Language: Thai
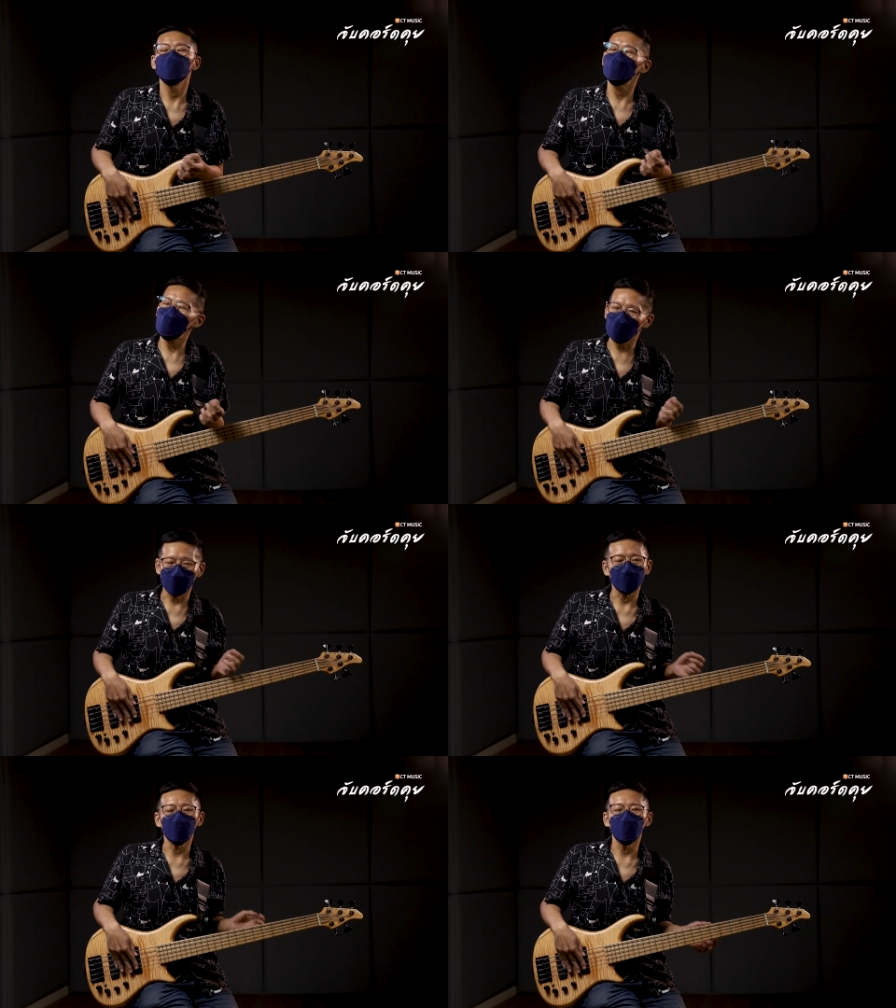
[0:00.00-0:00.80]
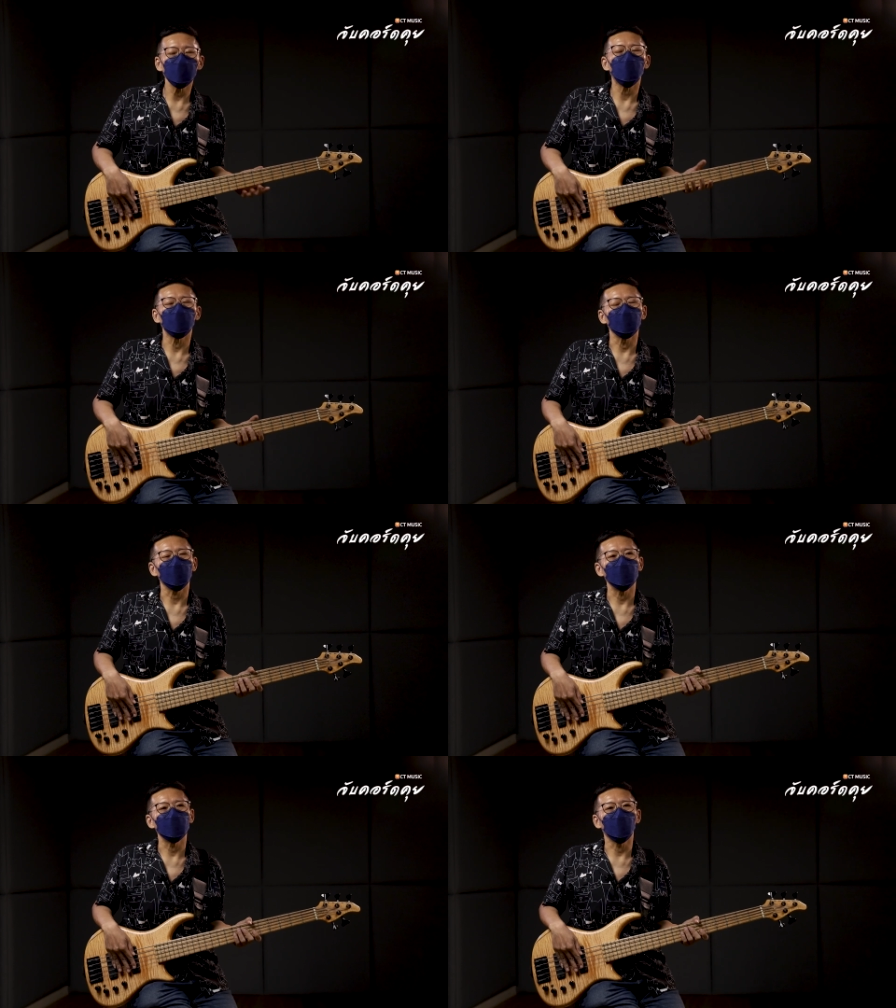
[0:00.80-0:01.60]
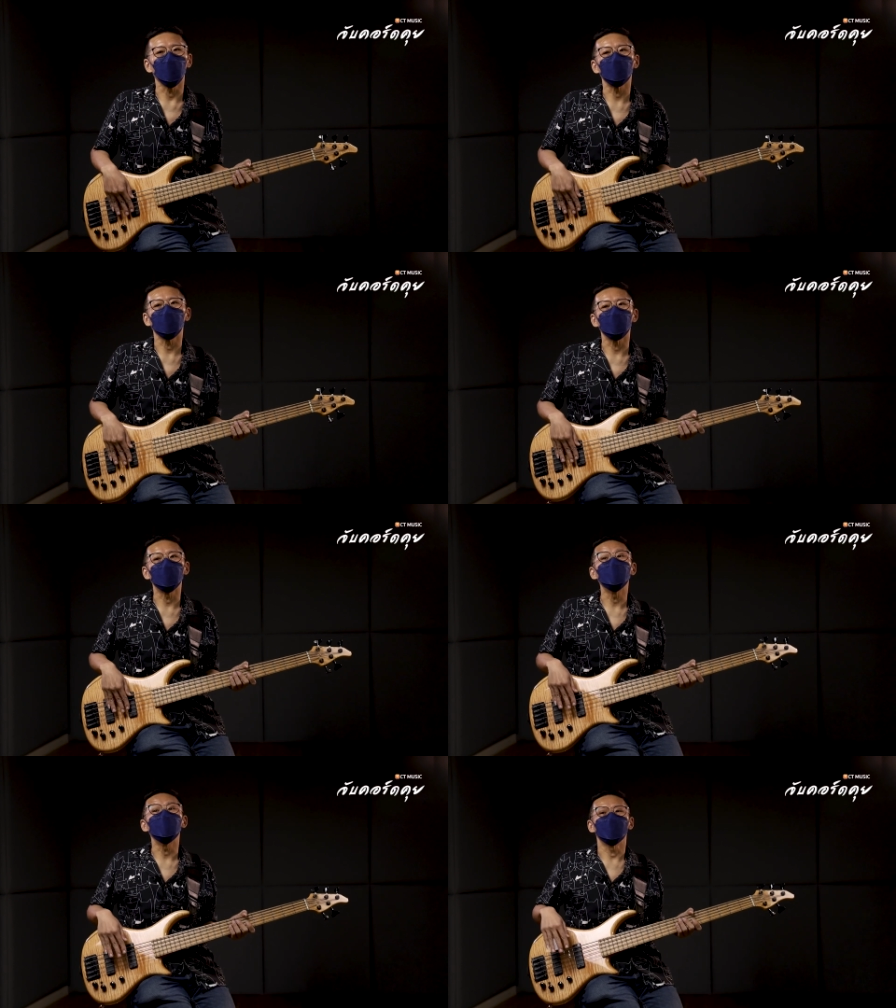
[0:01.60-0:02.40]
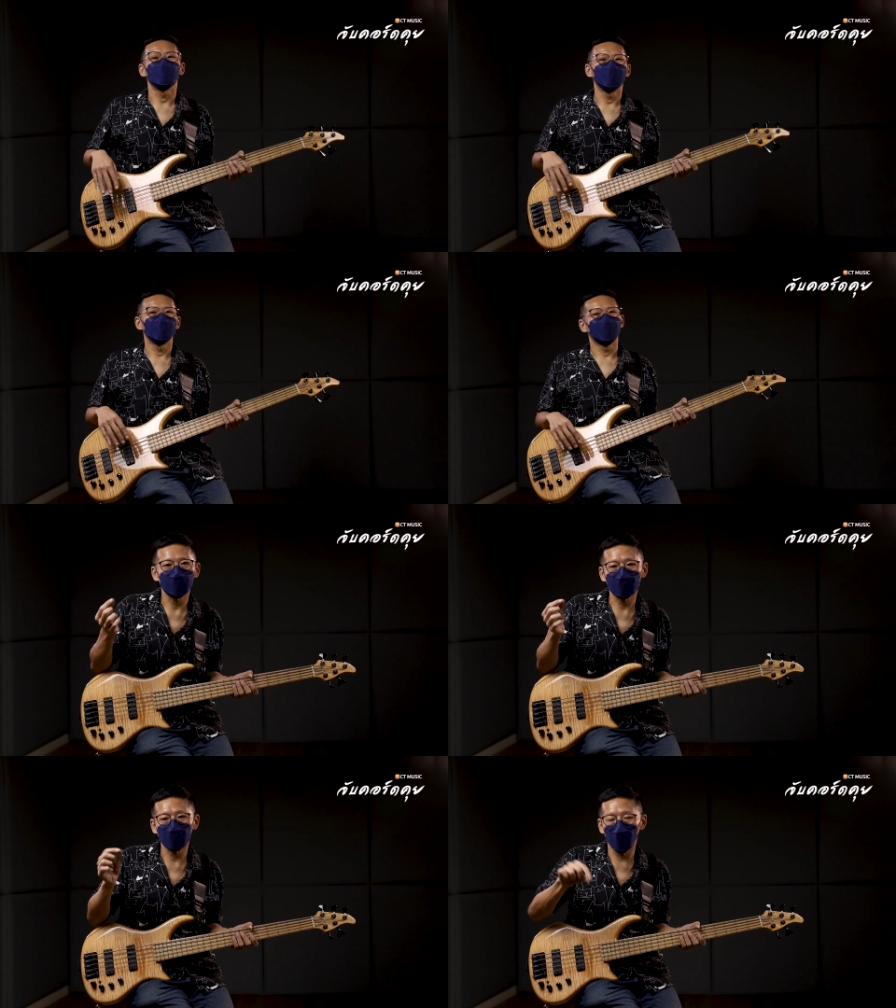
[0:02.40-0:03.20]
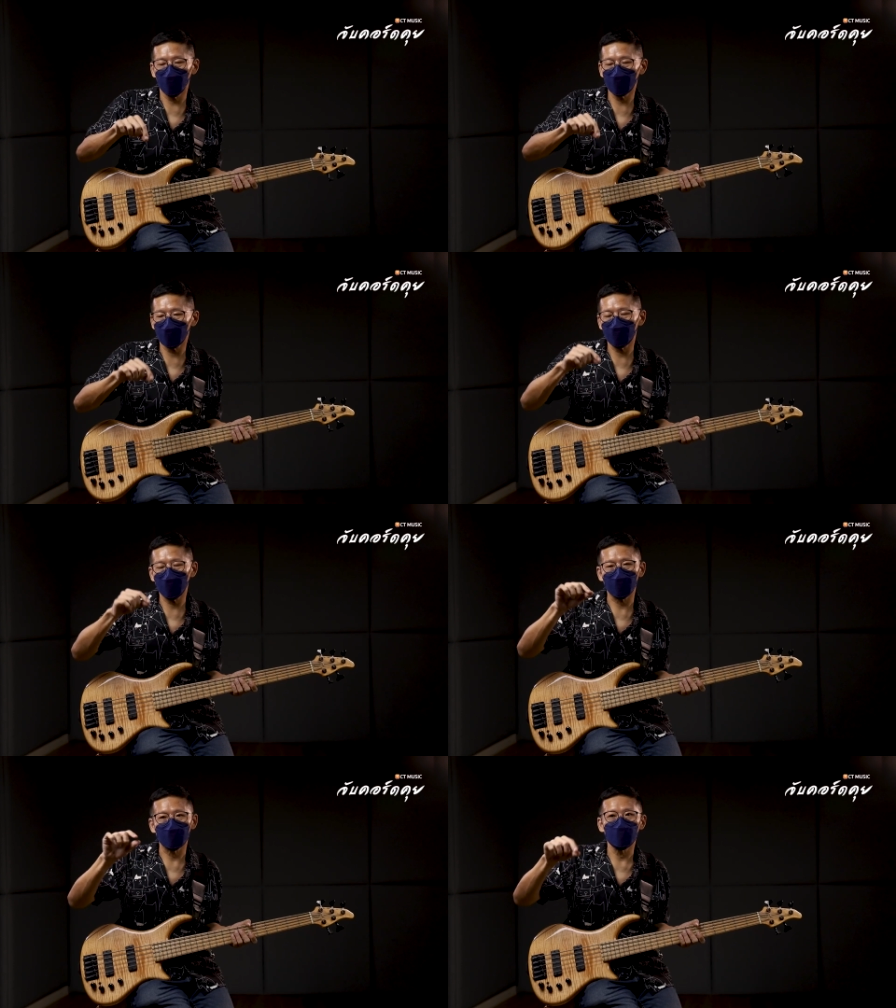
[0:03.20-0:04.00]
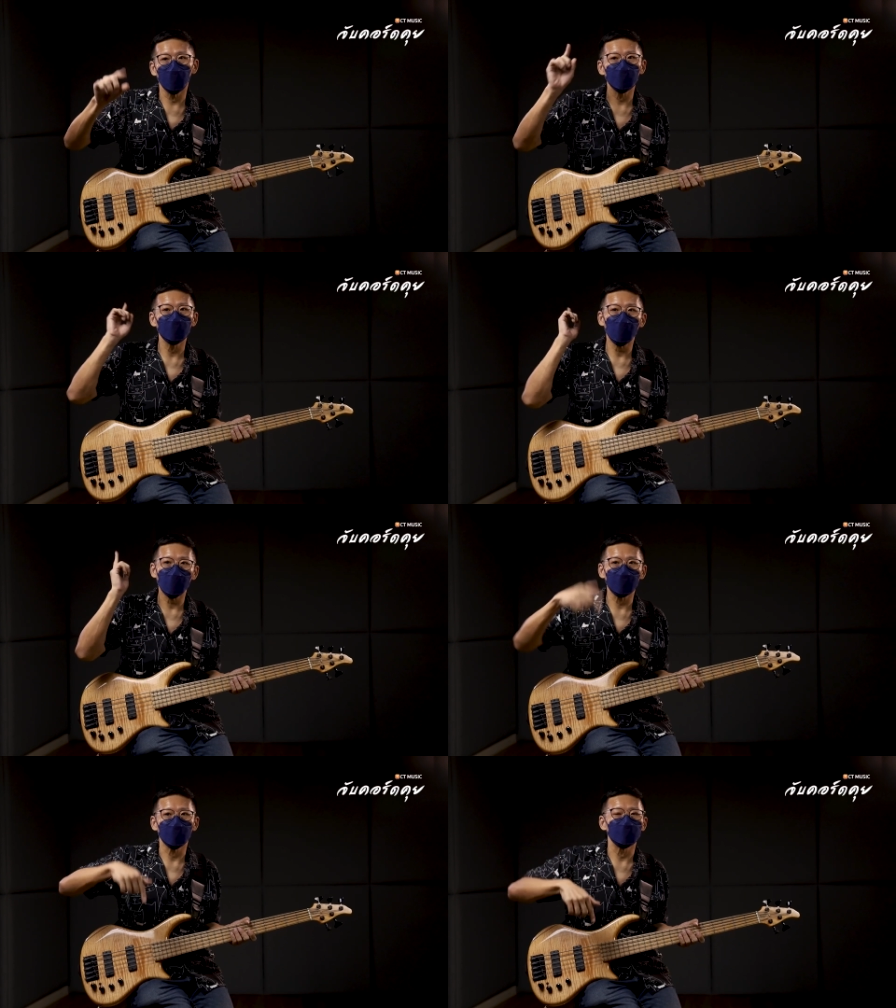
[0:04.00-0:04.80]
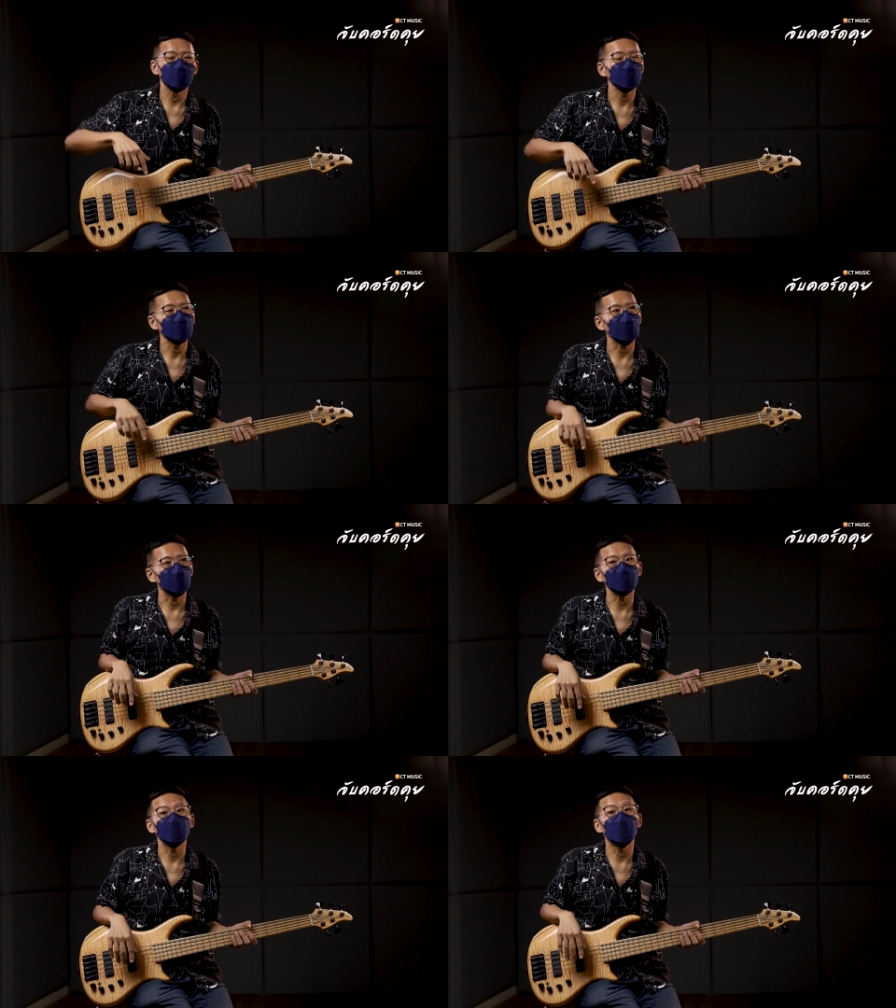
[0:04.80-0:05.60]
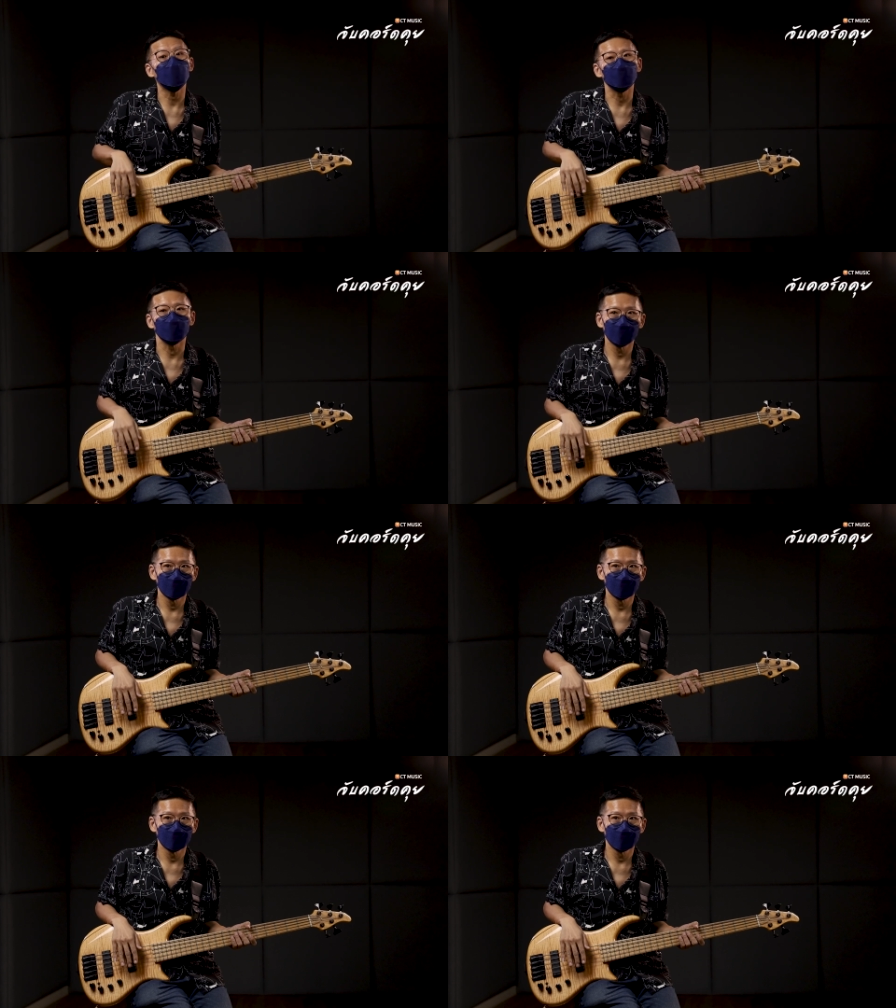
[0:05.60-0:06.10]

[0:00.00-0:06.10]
ยชื่อได้แหละ มันคงไม่ว่า ผมหรอกไอ้กบบาบันเนอร์ไปซ้อมแล้วก็ไปอัดเดโมที่บ้านมันแถวสี่ย่าน